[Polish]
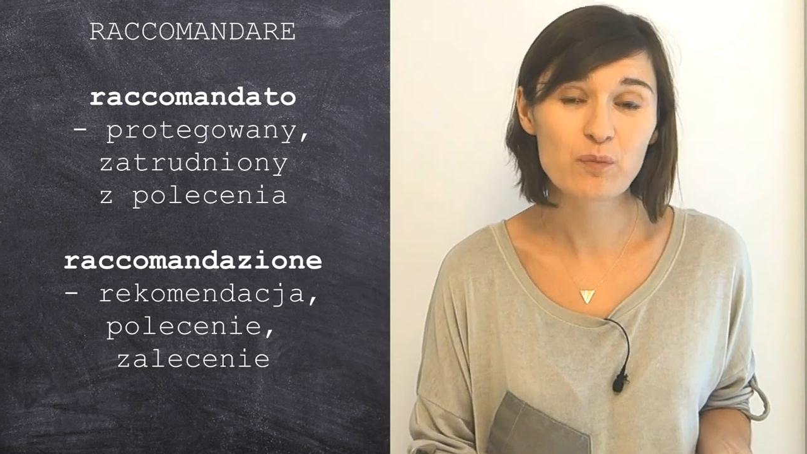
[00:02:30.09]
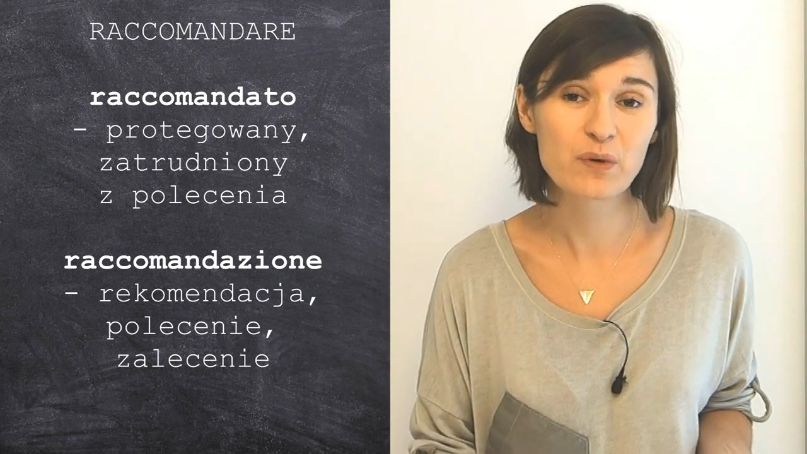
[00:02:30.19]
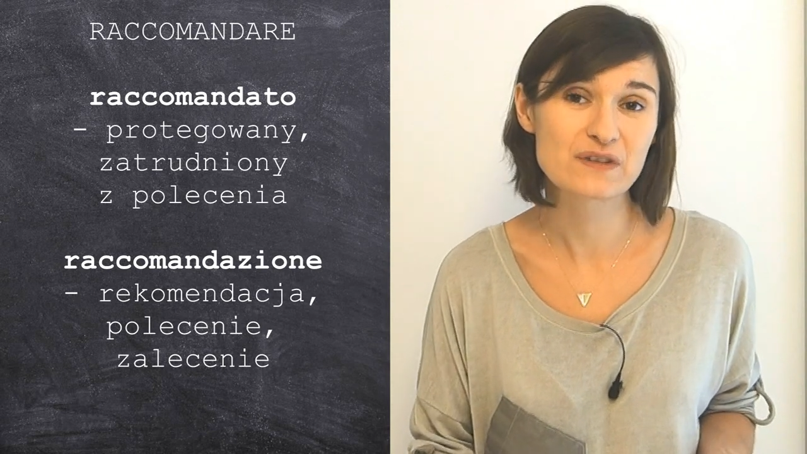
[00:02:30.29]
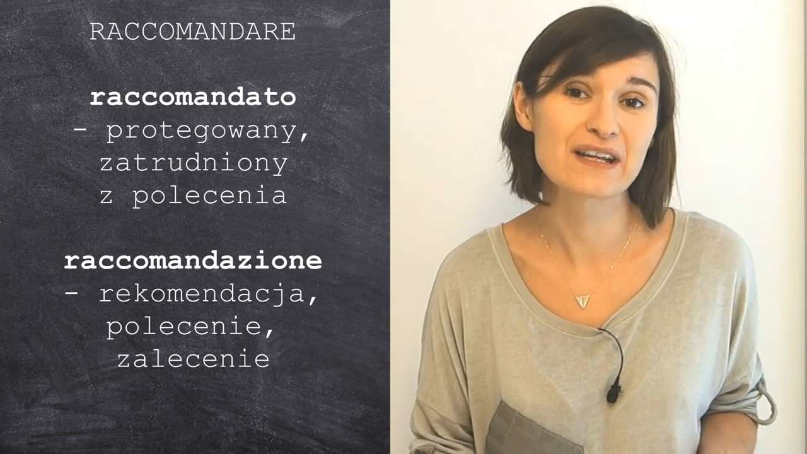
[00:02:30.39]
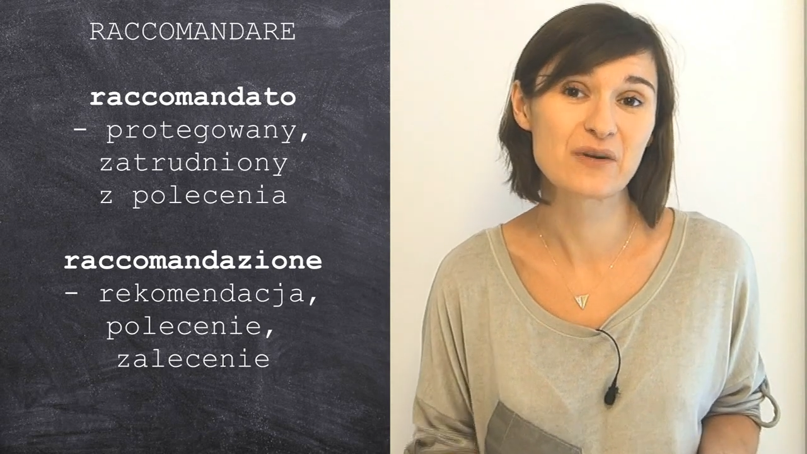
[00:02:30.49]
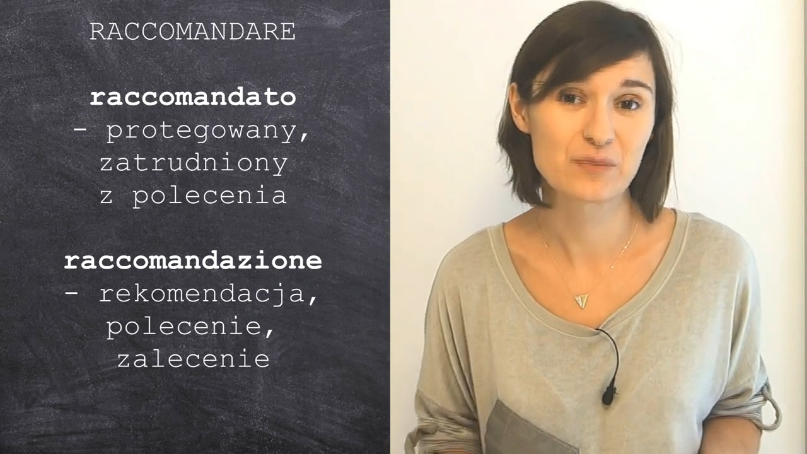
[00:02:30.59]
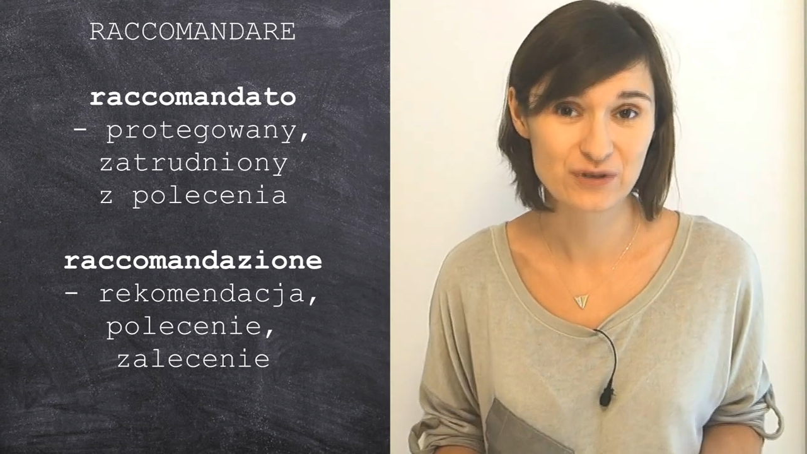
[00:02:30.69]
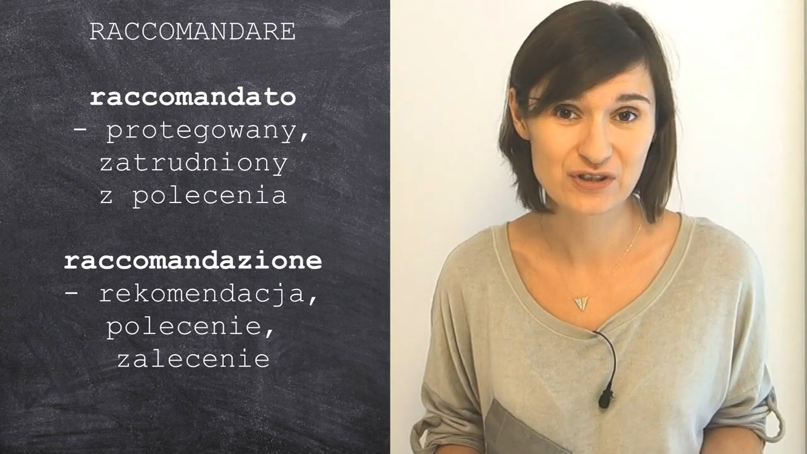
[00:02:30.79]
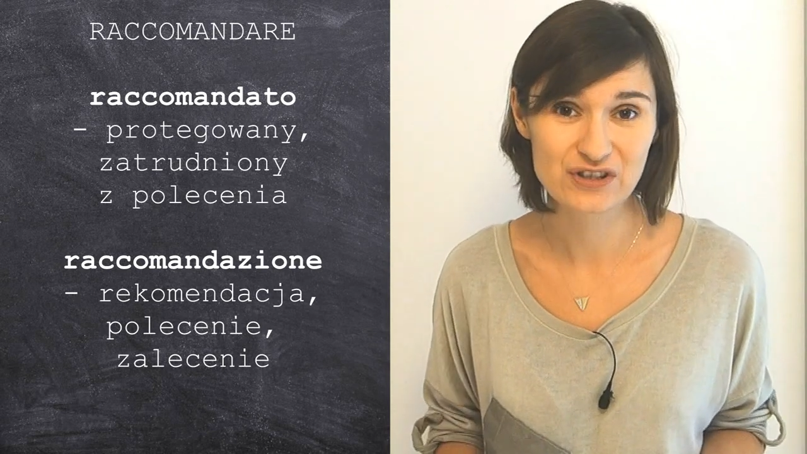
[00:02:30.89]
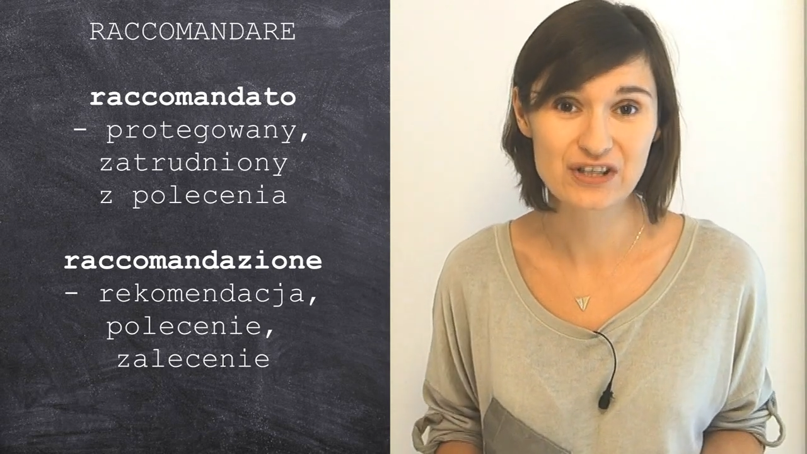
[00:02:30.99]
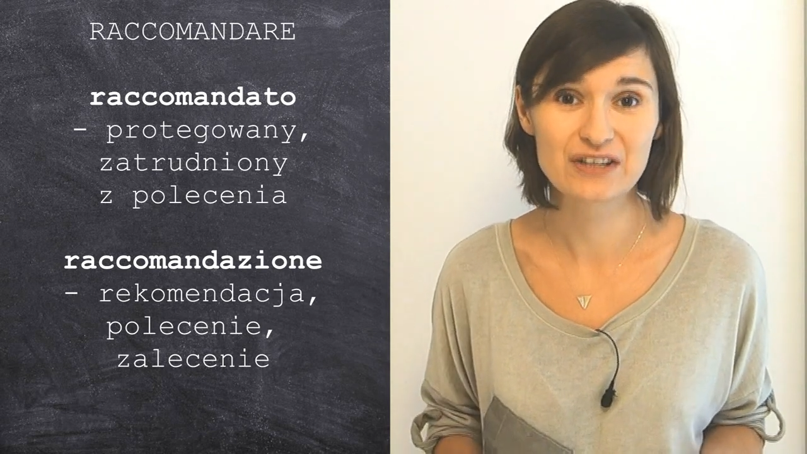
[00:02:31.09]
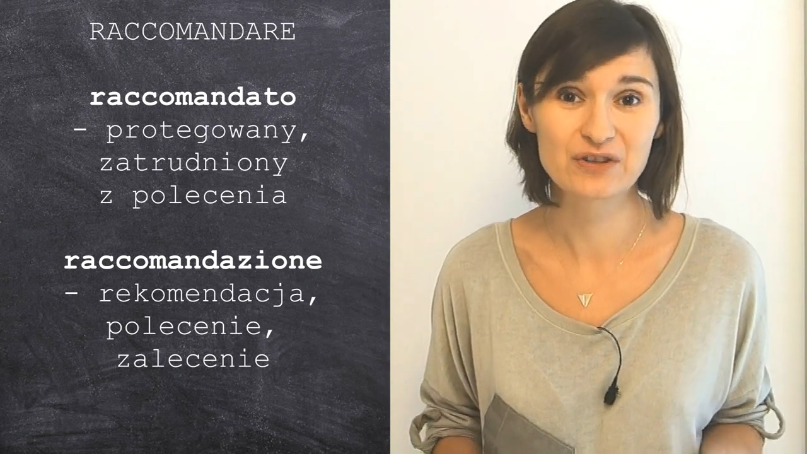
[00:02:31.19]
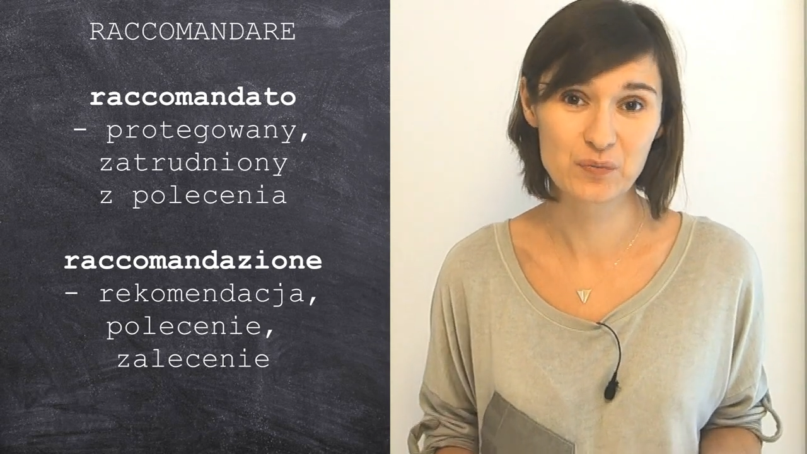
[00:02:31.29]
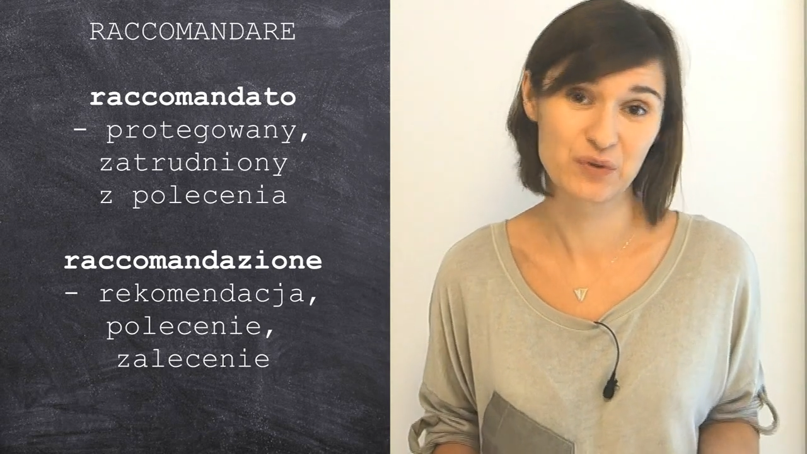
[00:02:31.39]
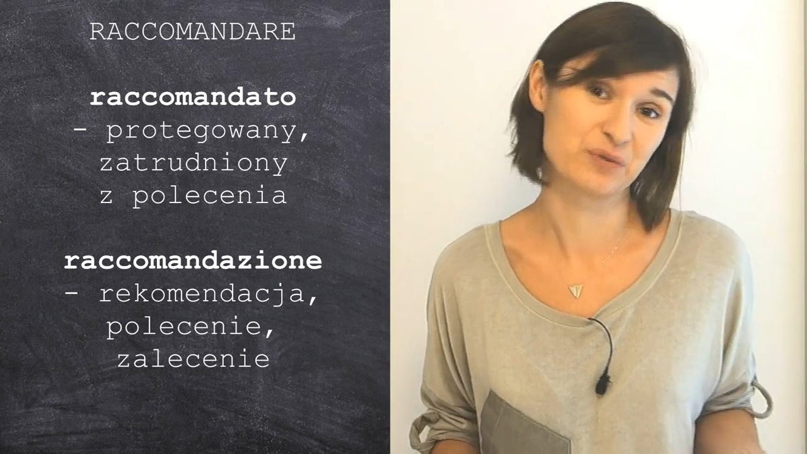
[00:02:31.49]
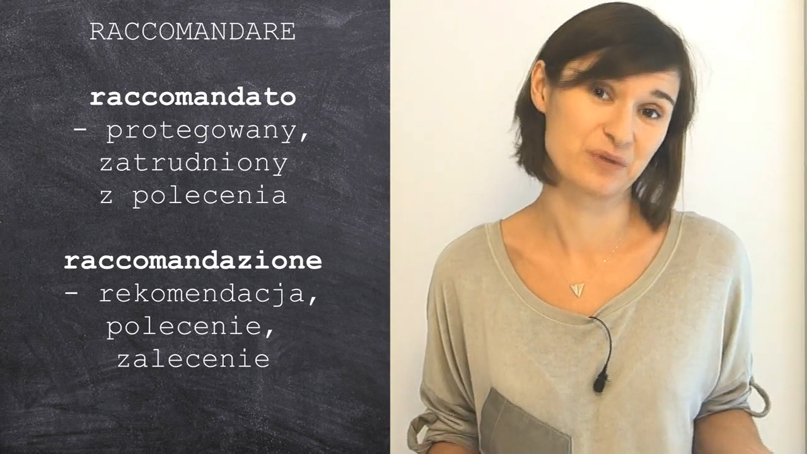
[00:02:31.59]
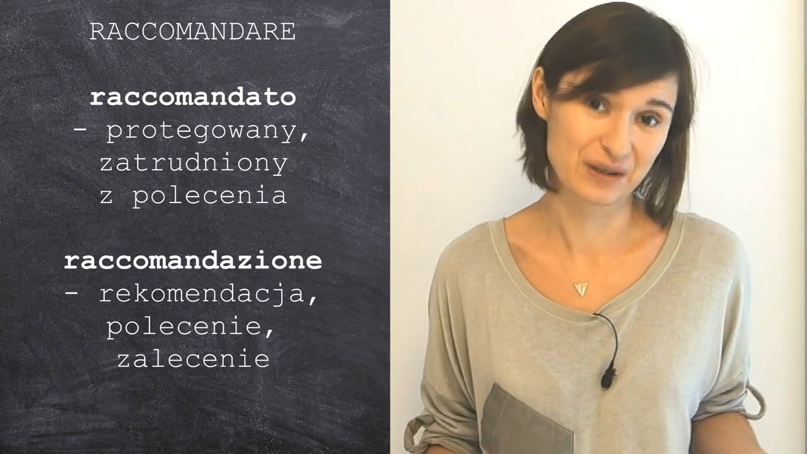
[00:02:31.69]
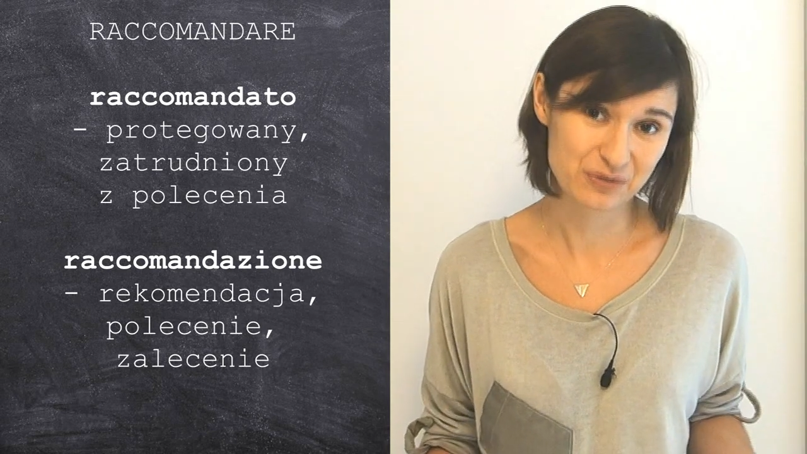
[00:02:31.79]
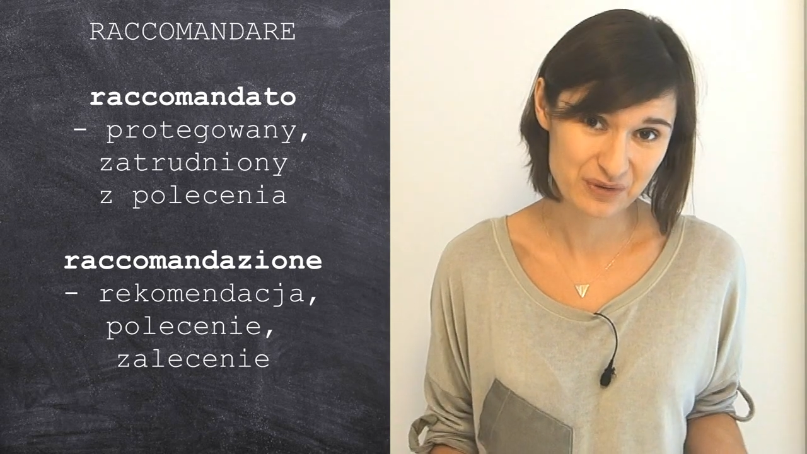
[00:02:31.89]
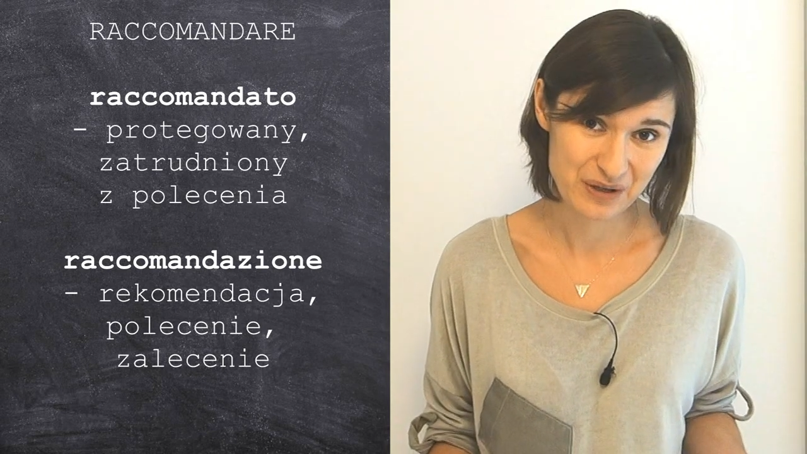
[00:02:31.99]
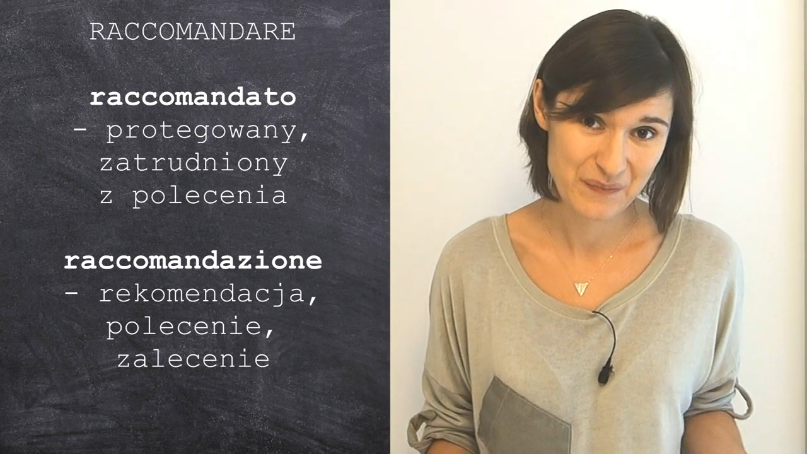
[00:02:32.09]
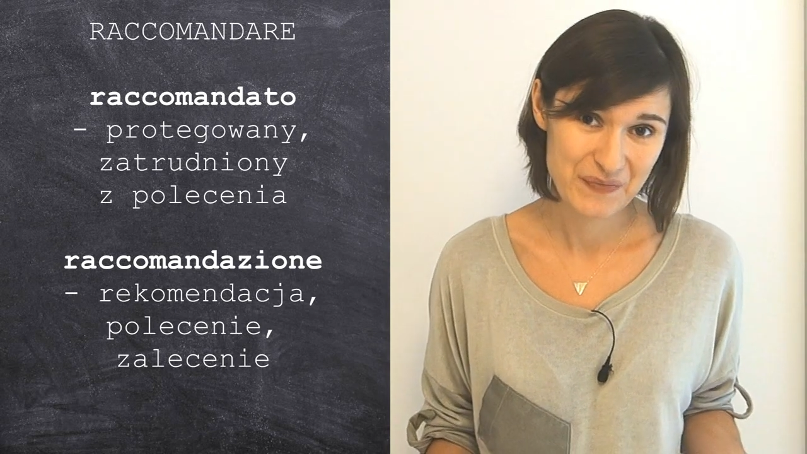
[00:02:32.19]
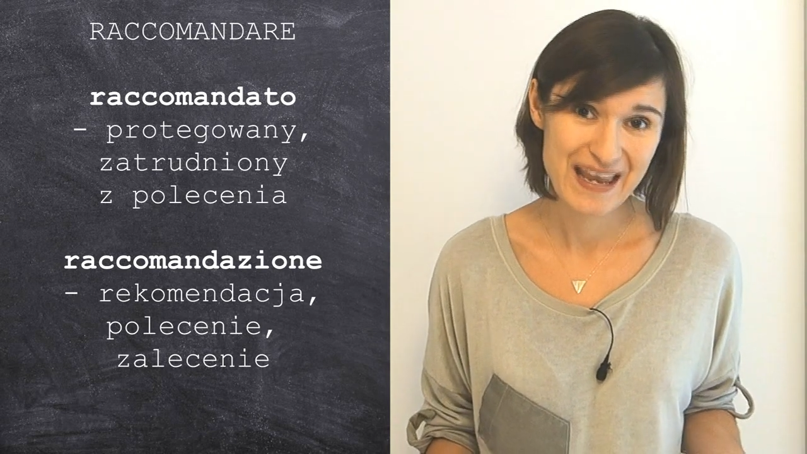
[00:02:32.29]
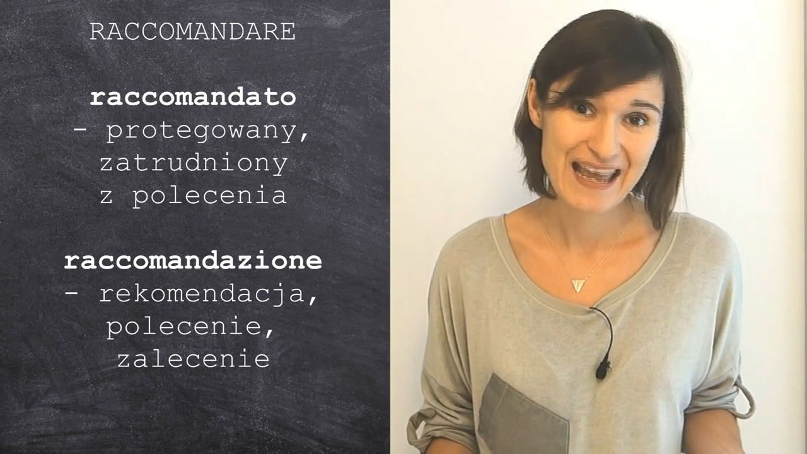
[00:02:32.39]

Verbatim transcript: po znajomości do prokuratury.